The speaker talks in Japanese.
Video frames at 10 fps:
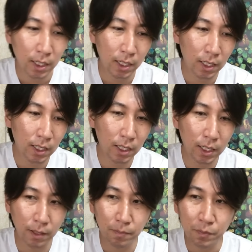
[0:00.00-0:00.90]

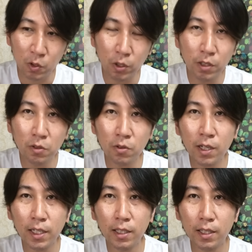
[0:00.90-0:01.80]
えー、取り除
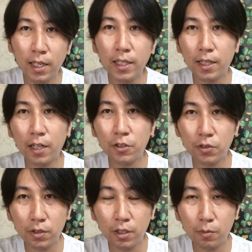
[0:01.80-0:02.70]
かれてない各
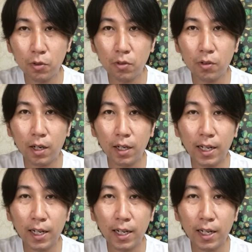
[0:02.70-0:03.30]
種っていうもの